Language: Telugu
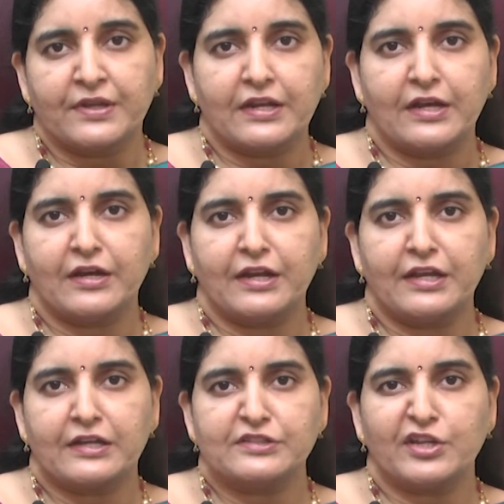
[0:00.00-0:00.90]
ఇలా
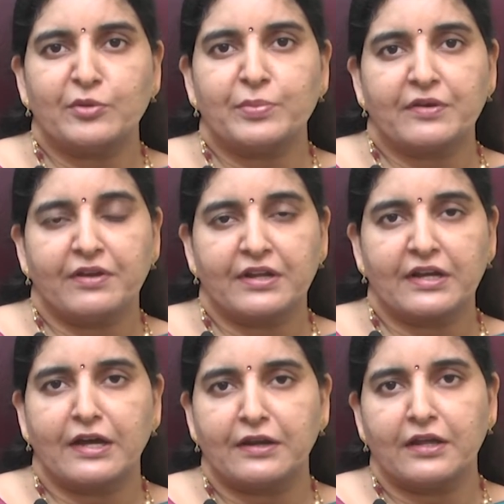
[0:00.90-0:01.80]
అనేక జన్యుపరమైన
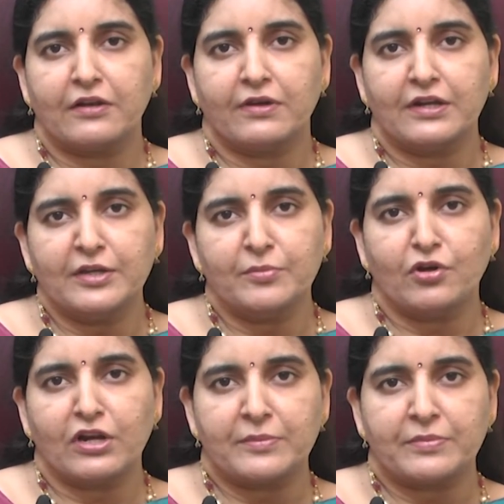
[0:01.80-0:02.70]
కారణాల వల్ల ఈ
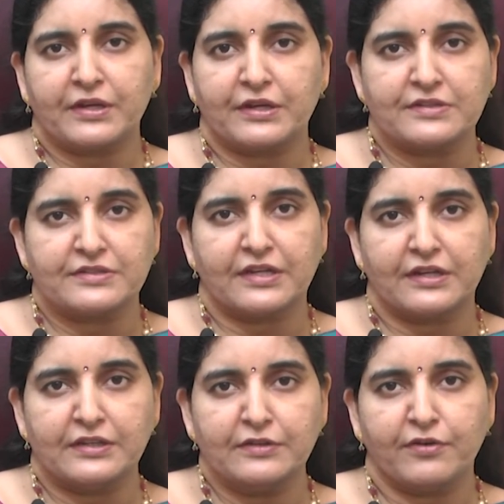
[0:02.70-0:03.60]
మోలార్ ప్రెగ్నెన్సీ
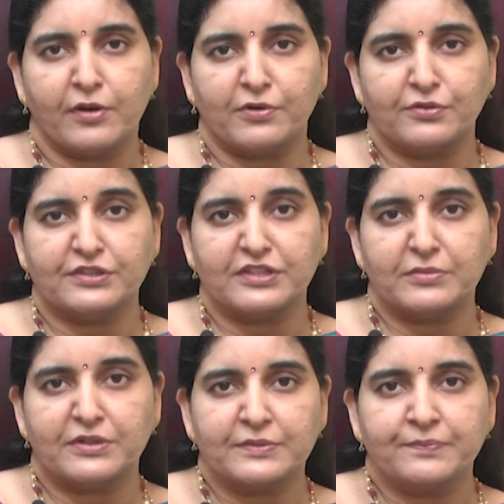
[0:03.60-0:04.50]
అనేది ఫామ్ అవుతుంది
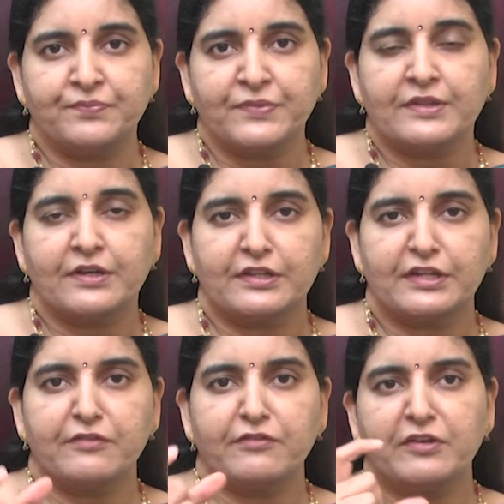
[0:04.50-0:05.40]
అన్నమాట తర్వాత
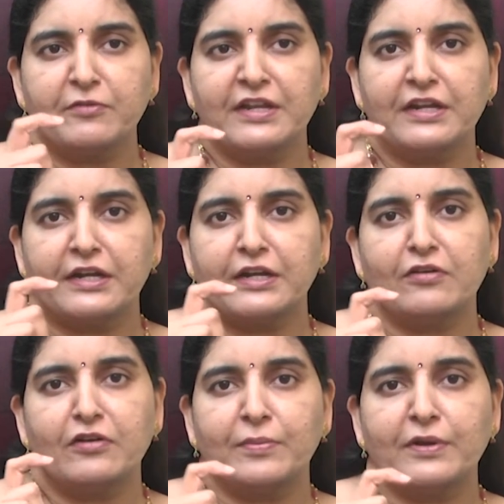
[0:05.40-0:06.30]
నిర్వీరమైన
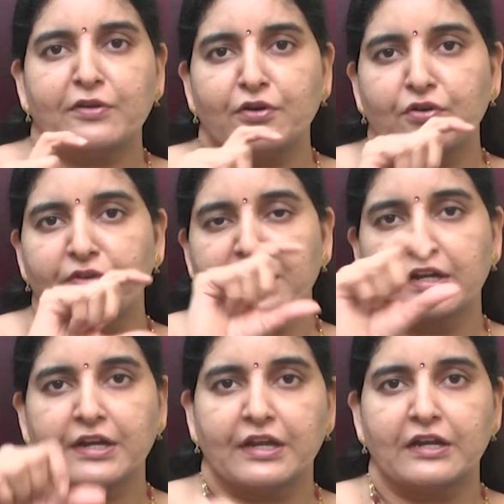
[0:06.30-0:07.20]
అండం లోపల రెండు
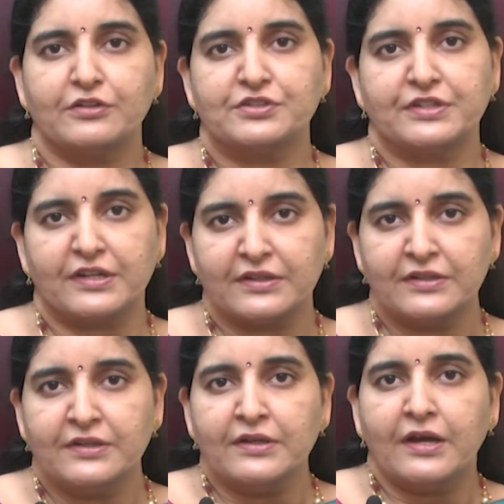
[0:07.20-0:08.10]
వీరకణాలు వచ్చినా
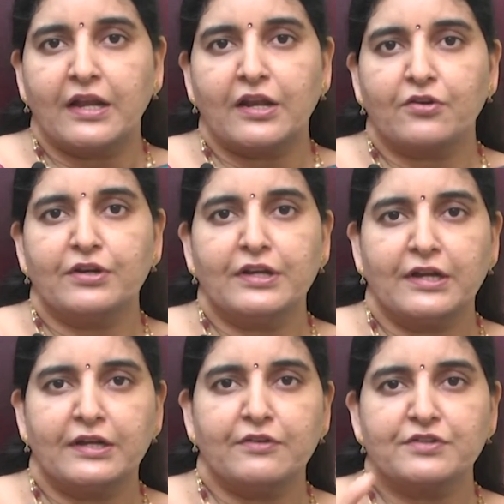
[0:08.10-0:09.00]
అలా కూడా
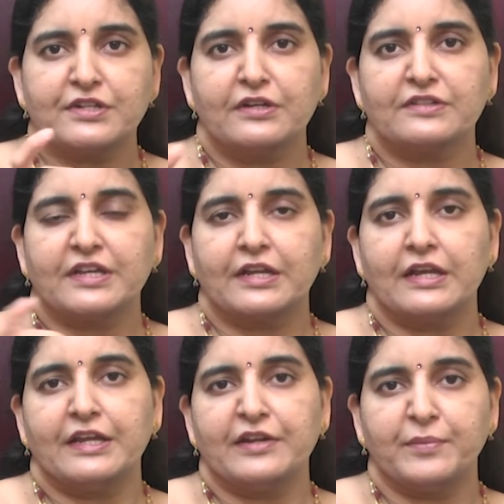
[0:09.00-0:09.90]
డివిజన్ సరిగా
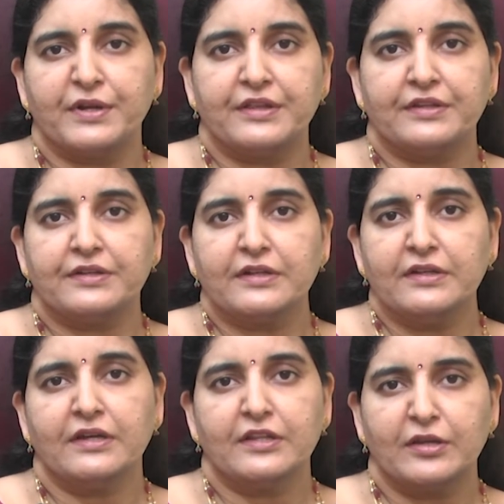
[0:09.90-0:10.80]
లేనప్పుడు ఏంటంటే
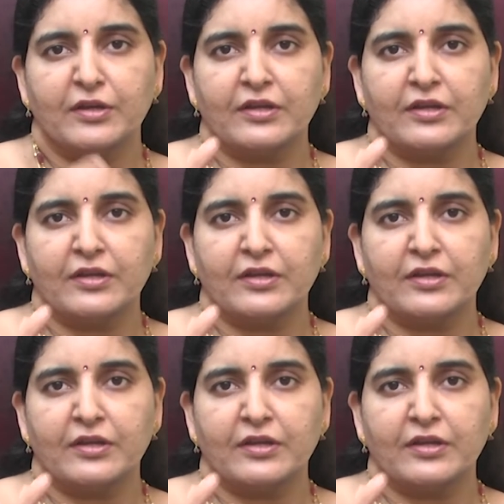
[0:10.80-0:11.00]
అది